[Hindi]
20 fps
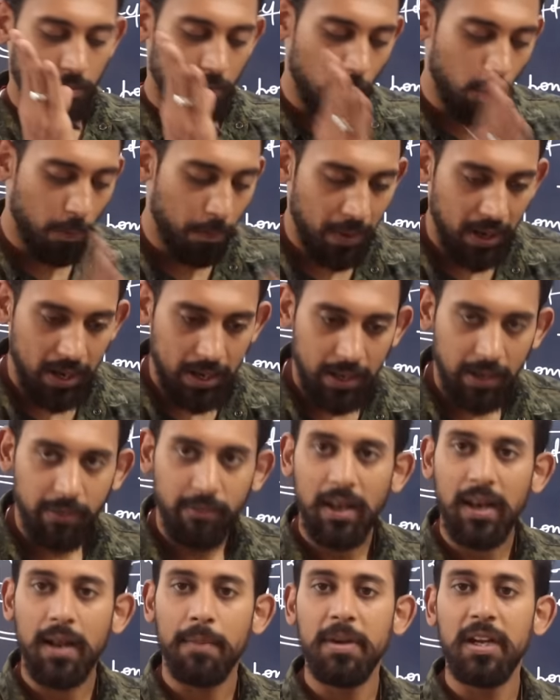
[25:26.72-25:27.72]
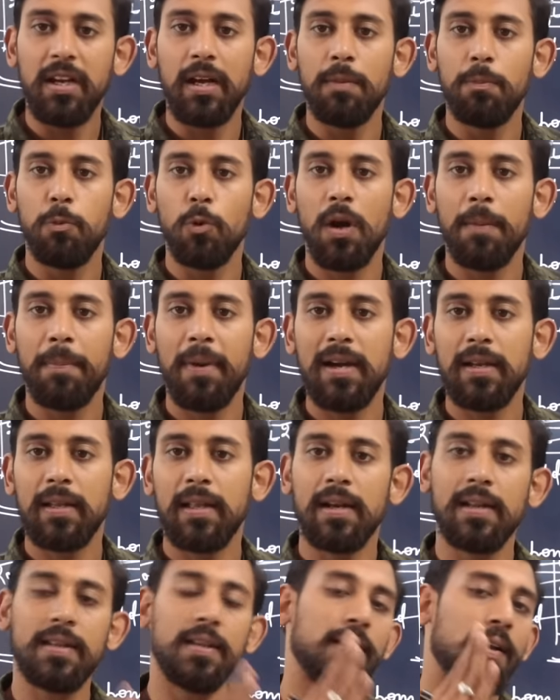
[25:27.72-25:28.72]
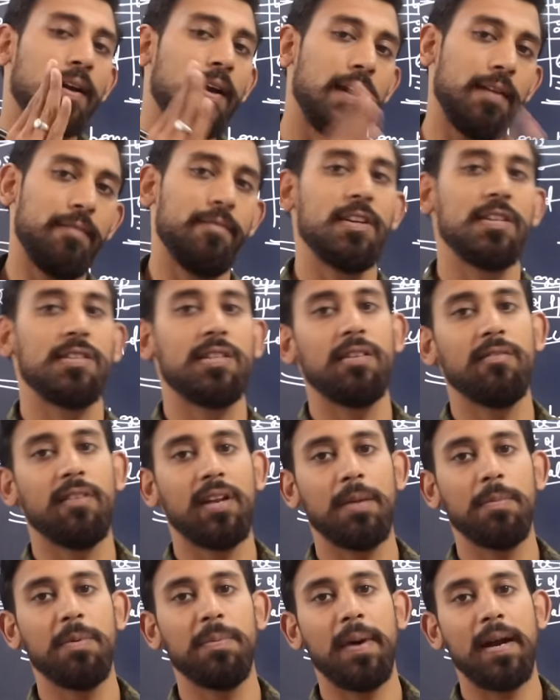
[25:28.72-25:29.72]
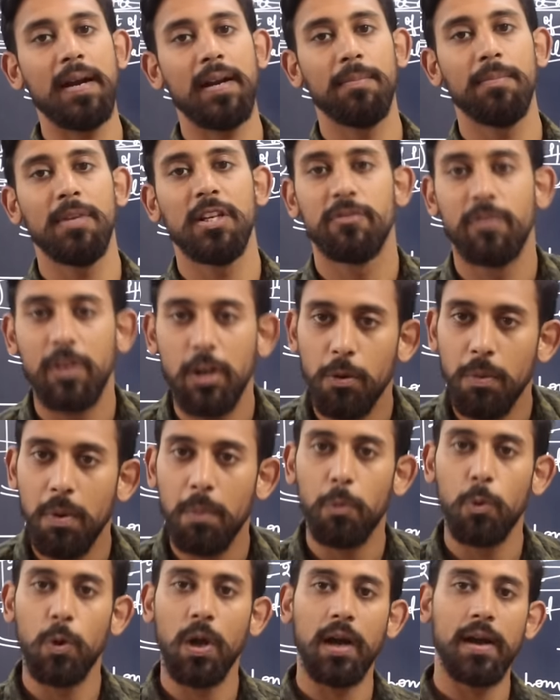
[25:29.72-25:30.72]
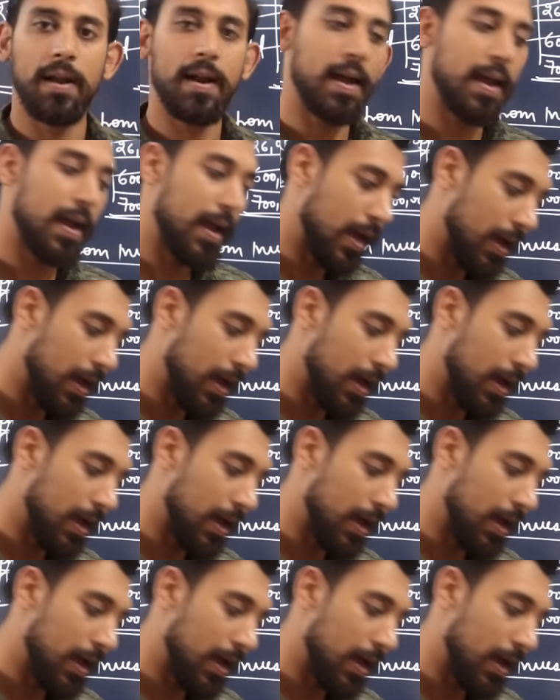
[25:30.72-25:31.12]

ऑपरेटिंग वाला भी कल पूरा पार्ट करा दिया था इन्वेस्टिंग वाला भी पार्ट हमने इस वीडियो में पूरा करा है